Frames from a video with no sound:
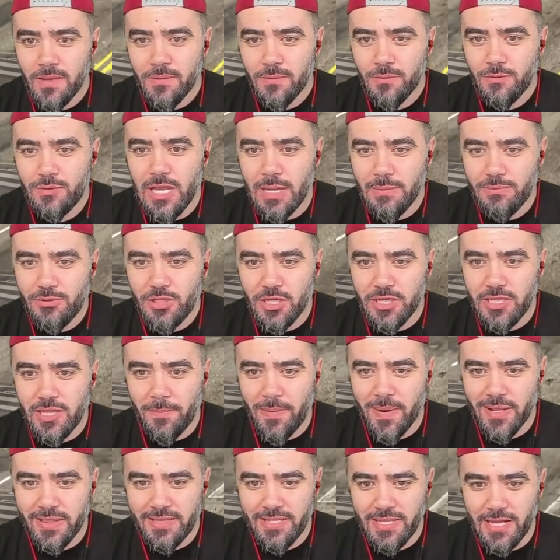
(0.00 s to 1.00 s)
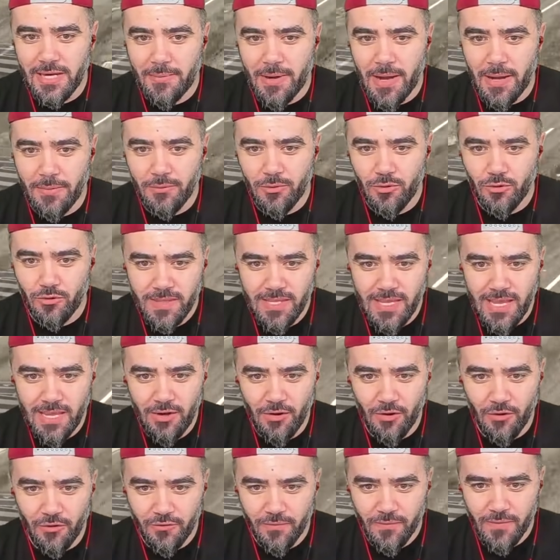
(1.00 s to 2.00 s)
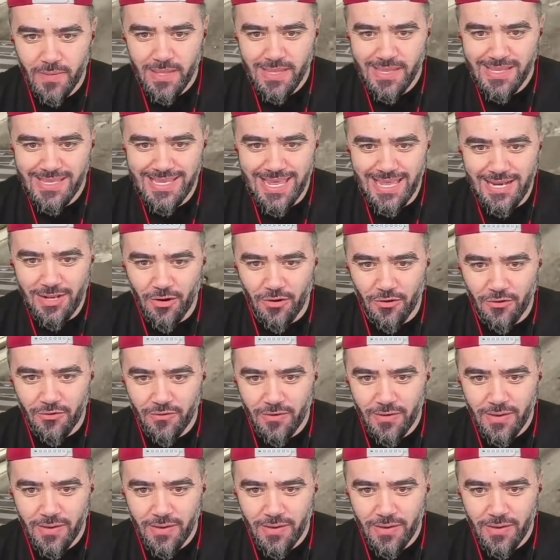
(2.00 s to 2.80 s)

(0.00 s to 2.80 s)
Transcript: Güzel bir şekilde patlayalım abi dur. Geliyor. Geliyor.